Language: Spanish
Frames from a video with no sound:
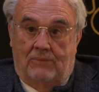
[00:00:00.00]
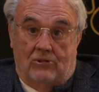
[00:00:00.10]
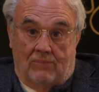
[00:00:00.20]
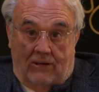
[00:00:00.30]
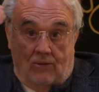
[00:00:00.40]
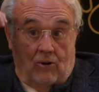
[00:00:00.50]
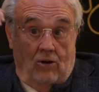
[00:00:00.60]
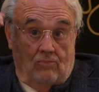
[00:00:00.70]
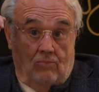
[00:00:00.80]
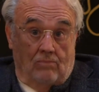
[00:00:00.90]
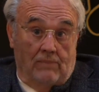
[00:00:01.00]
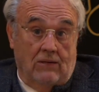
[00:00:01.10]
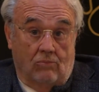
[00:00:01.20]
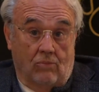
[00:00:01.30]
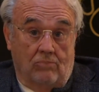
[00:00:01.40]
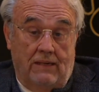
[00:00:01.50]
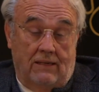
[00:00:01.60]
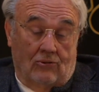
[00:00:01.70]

pero sin embargo ponerle un bombín, un bombín,